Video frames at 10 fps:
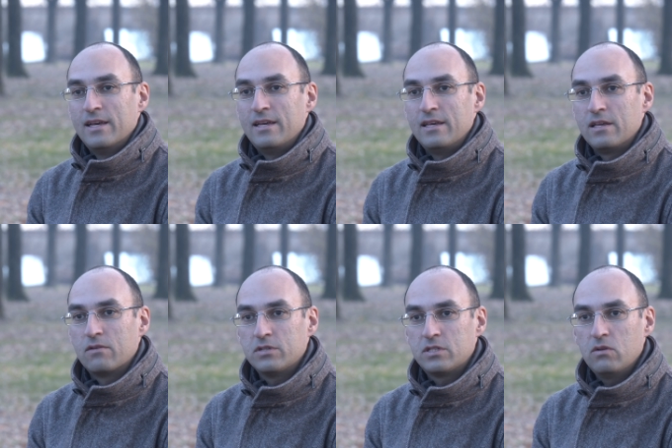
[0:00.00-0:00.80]
eh, in
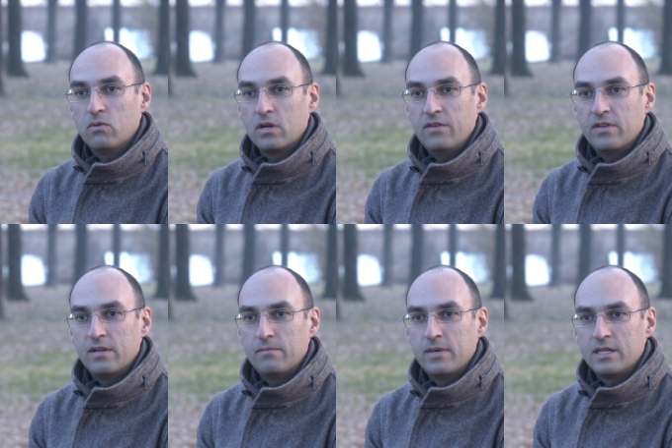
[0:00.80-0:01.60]
questi luoghi
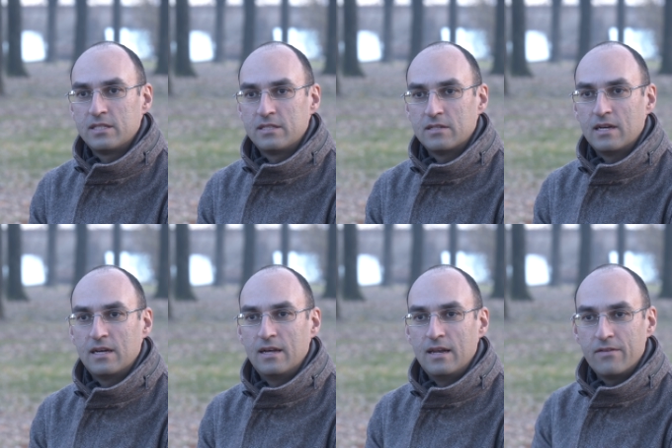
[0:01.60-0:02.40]
viene
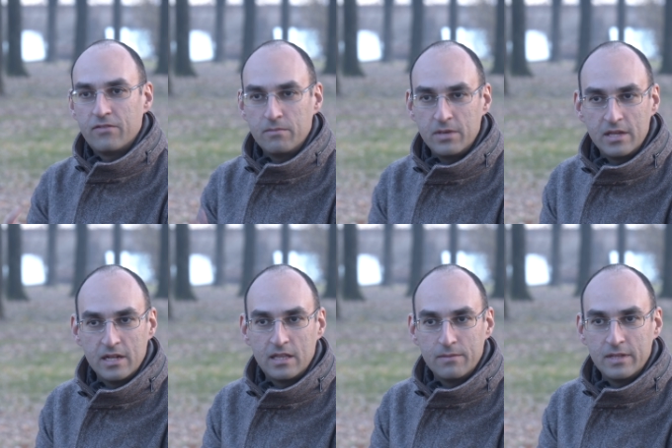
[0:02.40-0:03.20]
messa eh, la famiglia e
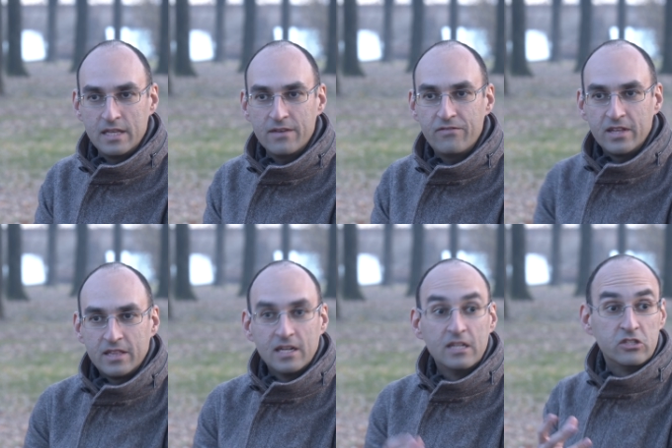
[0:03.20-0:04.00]
il tema degli
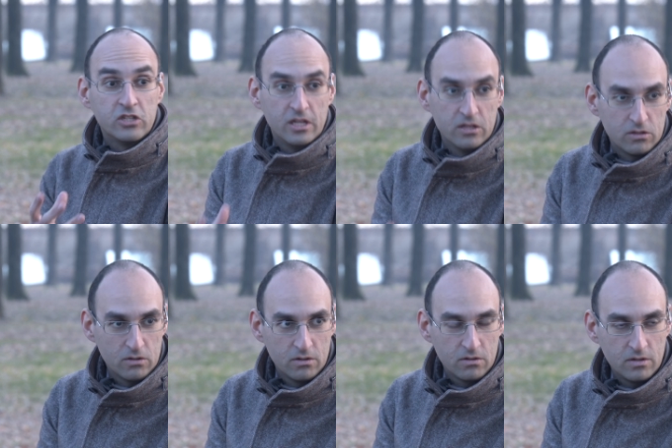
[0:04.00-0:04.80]
affetti al
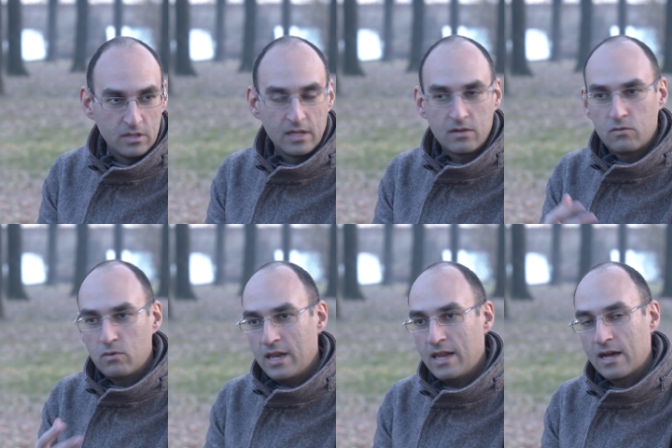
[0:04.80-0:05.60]
centro, quindi
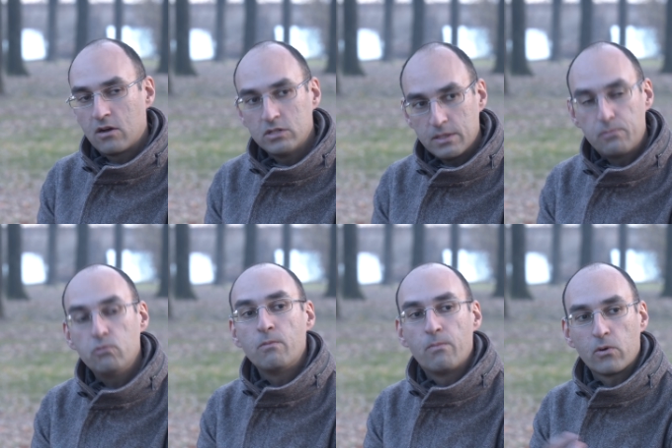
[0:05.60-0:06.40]
quella è la cosa
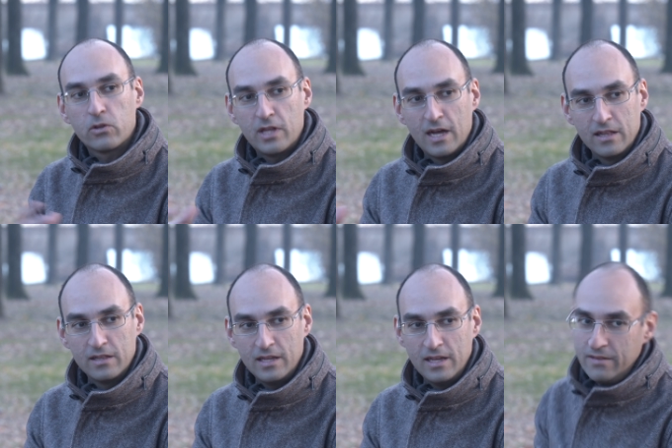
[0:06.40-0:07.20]
più
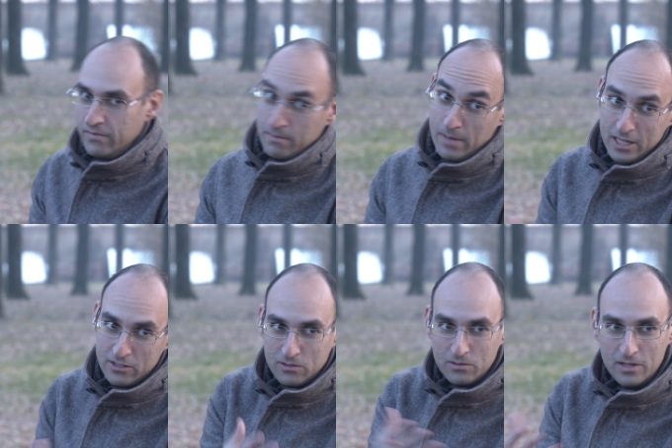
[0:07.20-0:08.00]
importante e fa
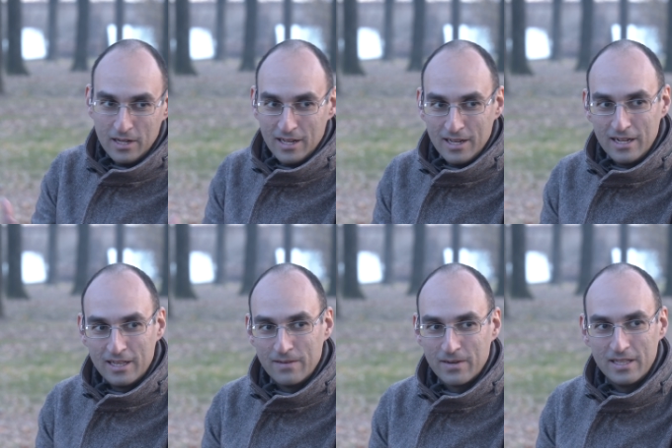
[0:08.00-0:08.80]
match con il
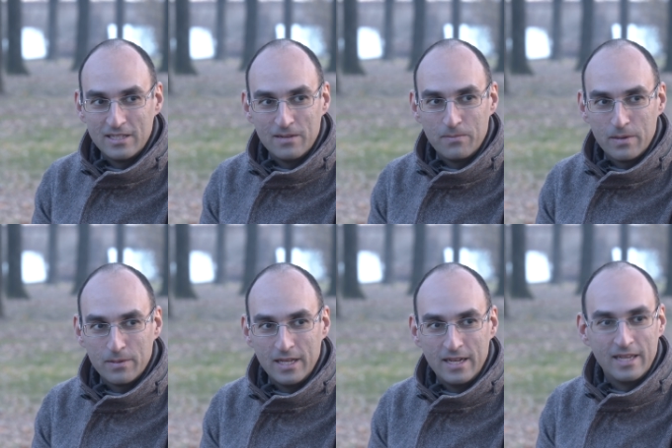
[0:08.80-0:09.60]
tema che dicevamo prima
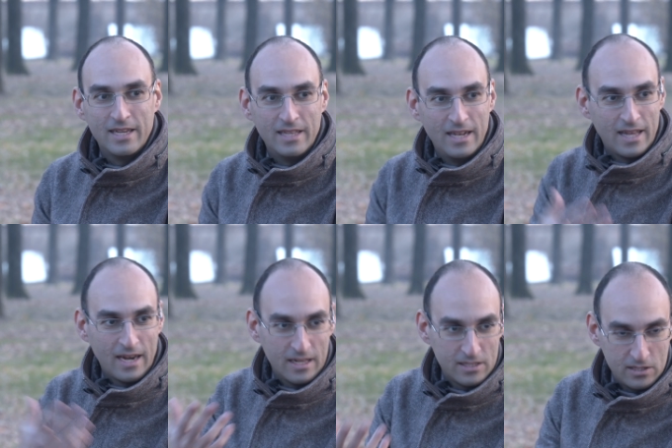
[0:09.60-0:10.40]
delle, delle
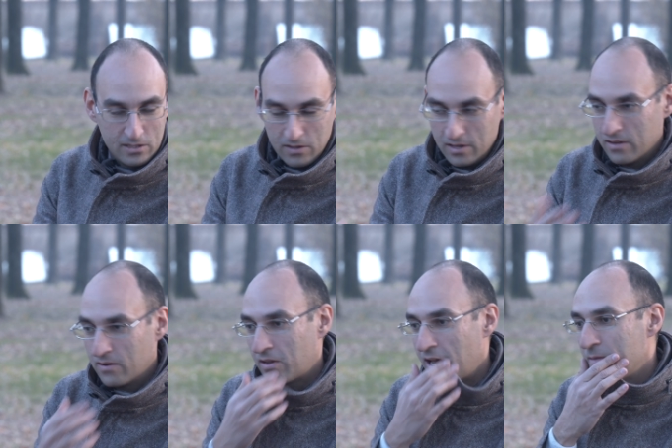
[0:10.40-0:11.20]
relazioni.
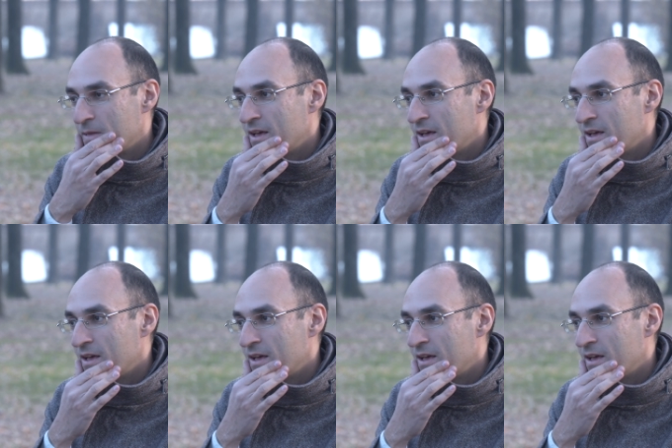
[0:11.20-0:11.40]
Okay?